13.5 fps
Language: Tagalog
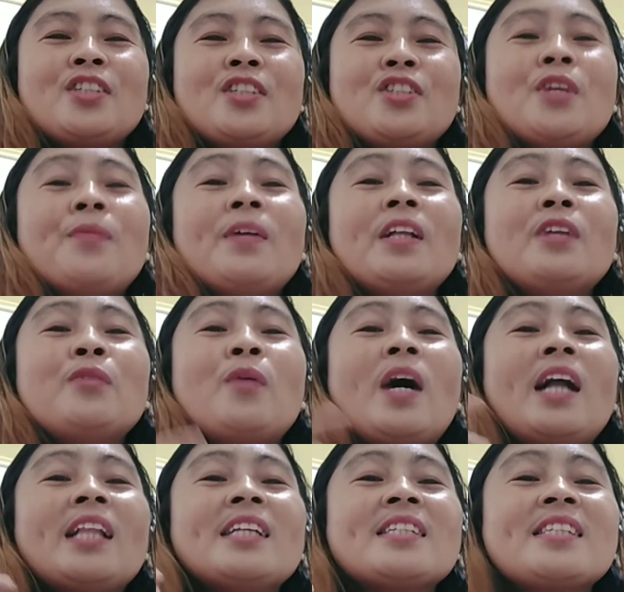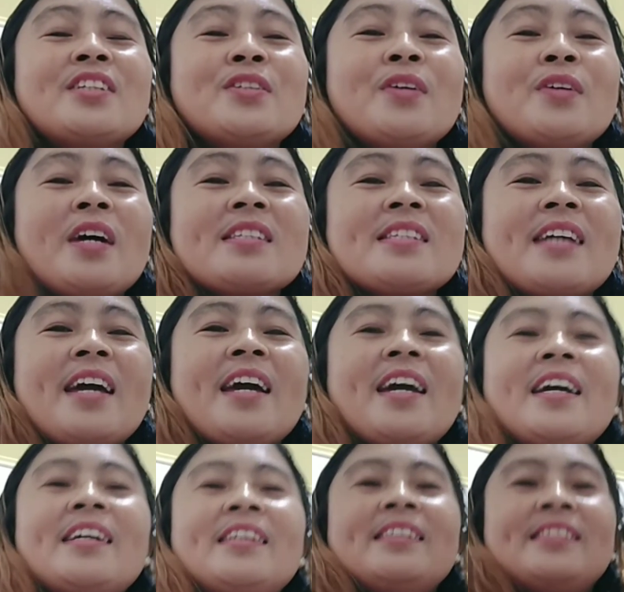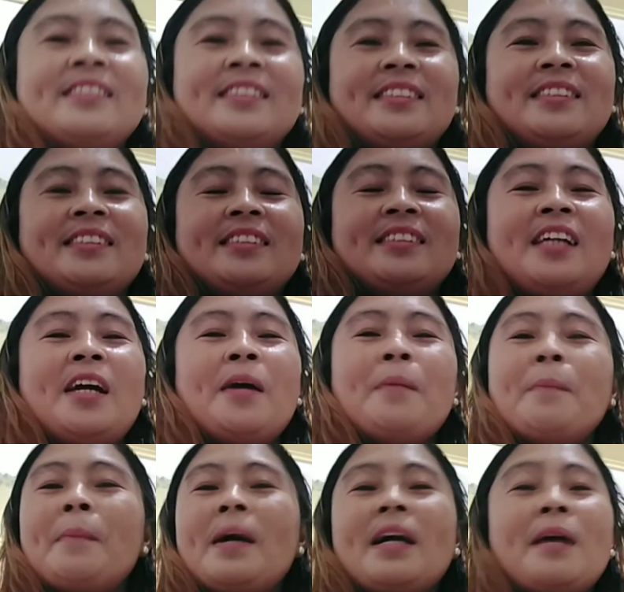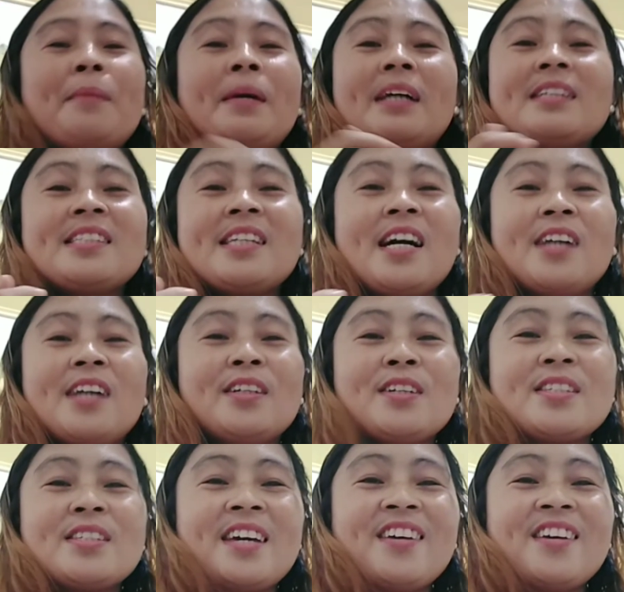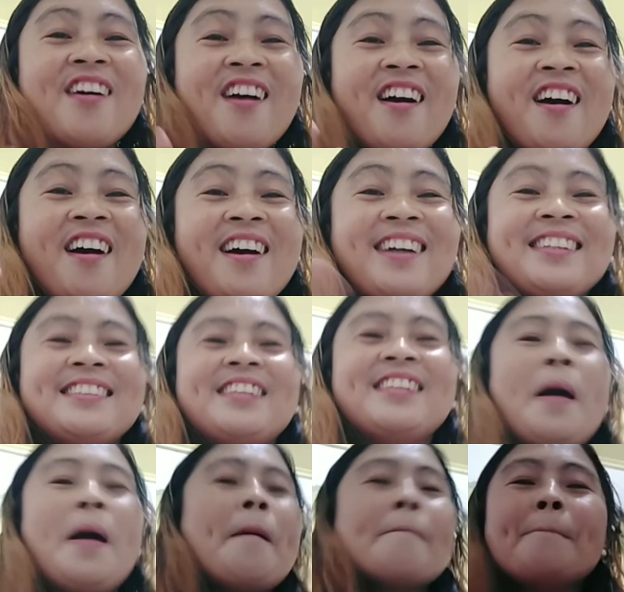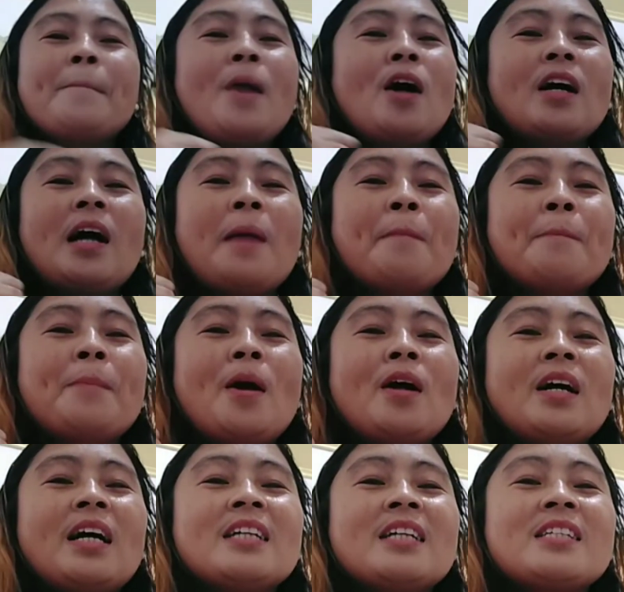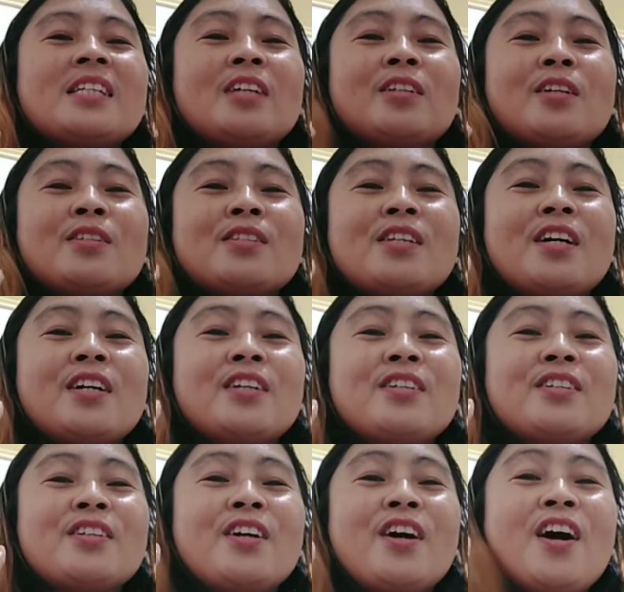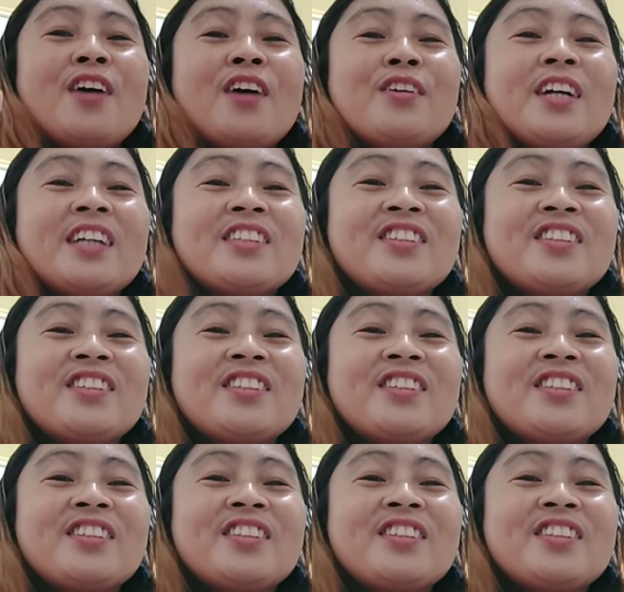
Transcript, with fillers: Jubilin Wallace in USA. Mega, mega shoutout sa'yo. Bonggang, bonggang shoutout sa'yo, Kuya